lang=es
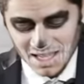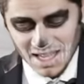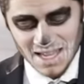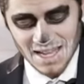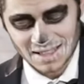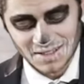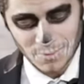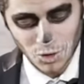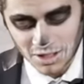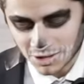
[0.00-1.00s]
Y ya
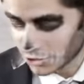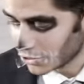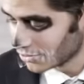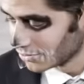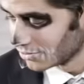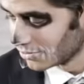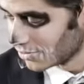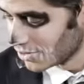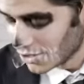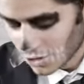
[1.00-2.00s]
tendríamos listo
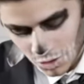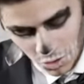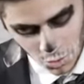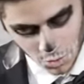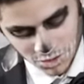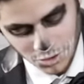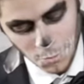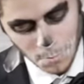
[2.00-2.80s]
nuestro